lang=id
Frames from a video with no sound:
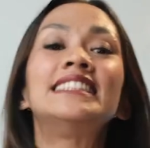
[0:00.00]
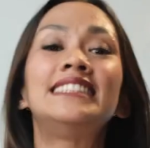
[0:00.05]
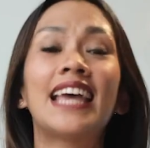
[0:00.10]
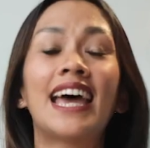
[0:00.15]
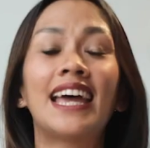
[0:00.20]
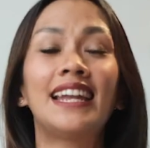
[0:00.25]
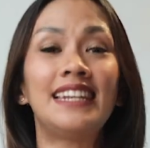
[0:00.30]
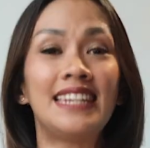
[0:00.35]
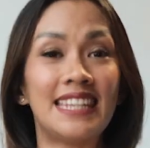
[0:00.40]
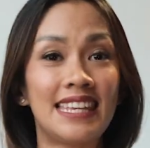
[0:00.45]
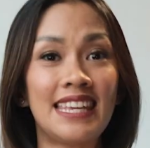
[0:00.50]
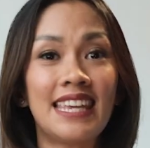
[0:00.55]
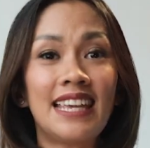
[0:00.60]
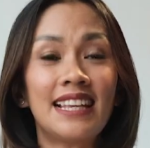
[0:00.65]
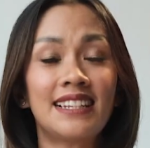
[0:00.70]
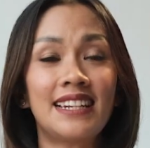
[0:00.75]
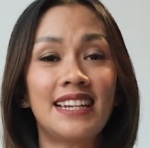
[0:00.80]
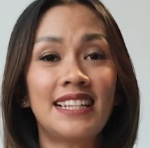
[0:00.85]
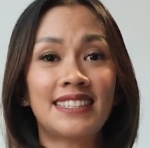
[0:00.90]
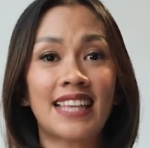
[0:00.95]
jadi,
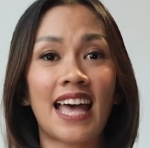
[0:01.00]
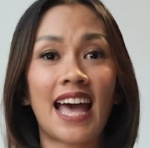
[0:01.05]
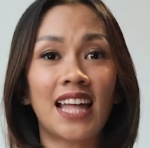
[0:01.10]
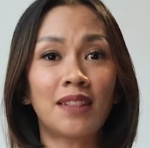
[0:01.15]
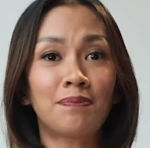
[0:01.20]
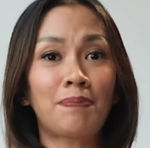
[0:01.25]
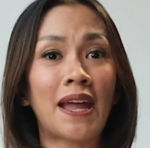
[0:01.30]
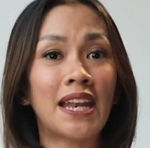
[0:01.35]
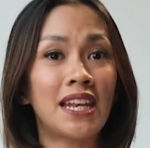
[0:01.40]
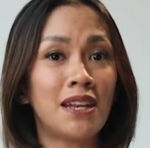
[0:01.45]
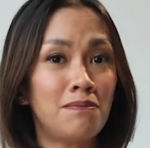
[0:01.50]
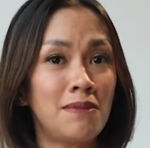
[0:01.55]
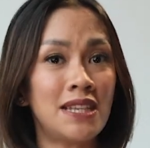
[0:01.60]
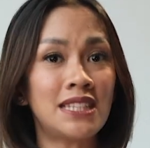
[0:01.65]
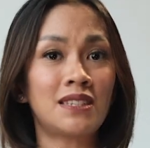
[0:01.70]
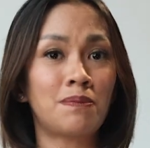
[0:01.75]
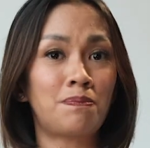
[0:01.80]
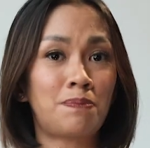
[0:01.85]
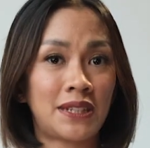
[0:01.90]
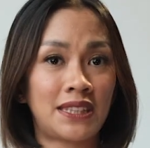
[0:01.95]
di saat
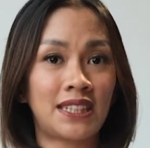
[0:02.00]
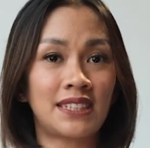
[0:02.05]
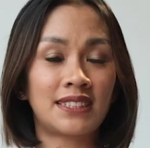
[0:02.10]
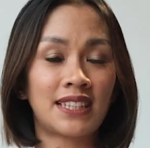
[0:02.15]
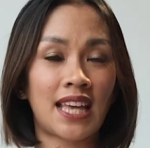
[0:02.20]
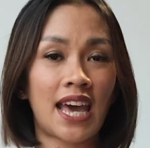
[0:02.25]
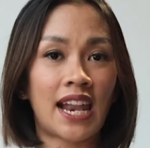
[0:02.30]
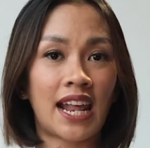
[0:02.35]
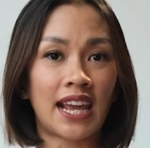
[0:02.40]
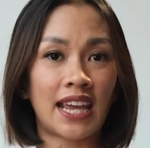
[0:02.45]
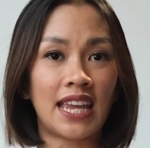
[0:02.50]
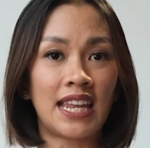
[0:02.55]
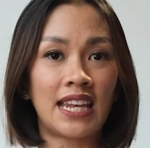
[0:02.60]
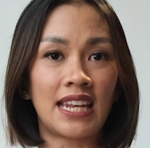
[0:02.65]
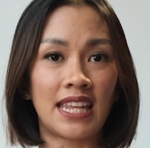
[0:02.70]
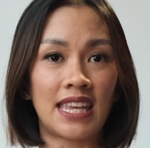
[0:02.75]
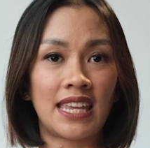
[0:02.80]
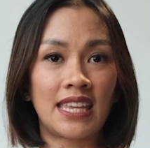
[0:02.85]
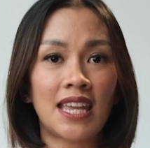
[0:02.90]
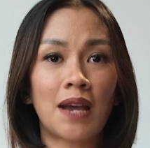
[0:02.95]
pandemi seperti sekarang
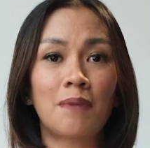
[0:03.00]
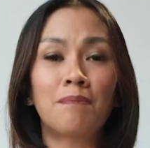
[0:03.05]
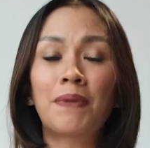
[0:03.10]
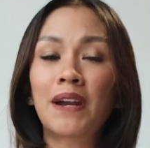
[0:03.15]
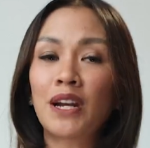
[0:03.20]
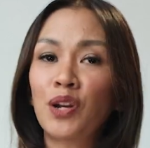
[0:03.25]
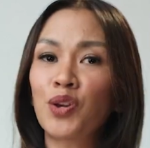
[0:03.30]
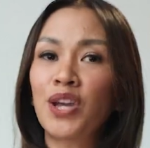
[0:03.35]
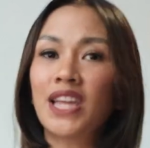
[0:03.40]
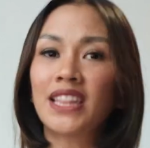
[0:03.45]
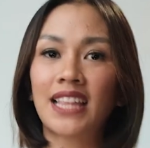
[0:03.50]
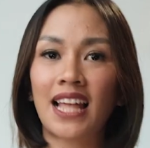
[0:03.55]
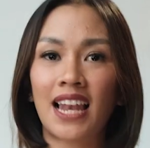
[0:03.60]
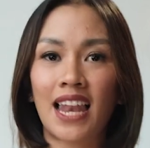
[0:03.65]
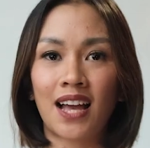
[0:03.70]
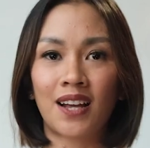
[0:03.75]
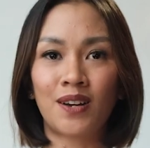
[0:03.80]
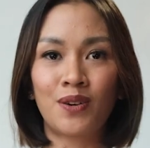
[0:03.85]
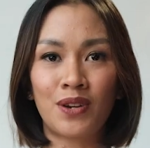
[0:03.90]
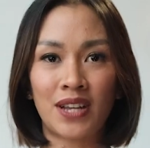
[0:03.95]
ini, yang perlu kita
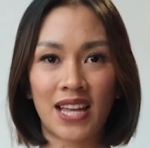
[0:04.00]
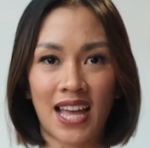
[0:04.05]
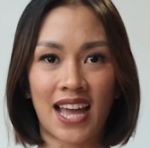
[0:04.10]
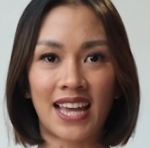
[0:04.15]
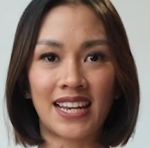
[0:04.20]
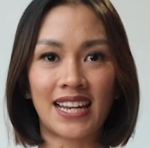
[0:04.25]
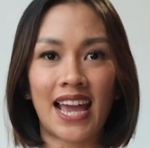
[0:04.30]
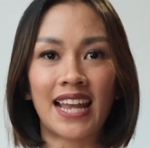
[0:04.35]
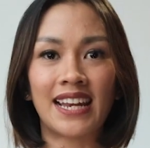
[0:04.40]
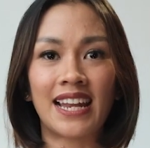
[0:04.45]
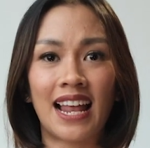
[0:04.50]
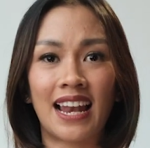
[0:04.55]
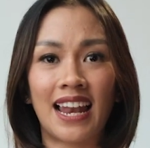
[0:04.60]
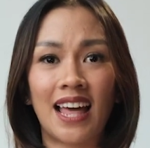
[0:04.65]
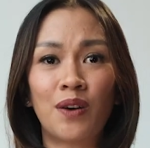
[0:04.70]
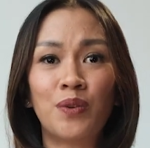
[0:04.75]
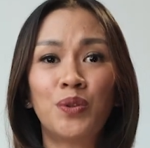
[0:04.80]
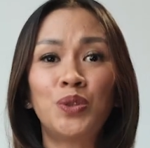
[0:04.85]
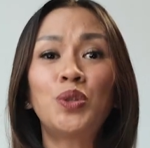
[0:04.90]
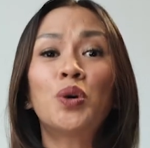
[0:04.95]
lakukan
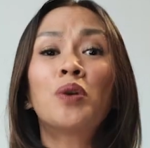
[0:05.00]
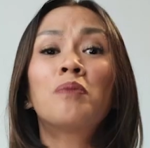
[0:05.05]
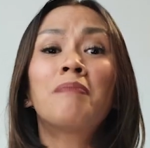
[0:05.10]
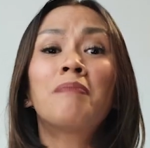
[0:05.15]
adalah untuk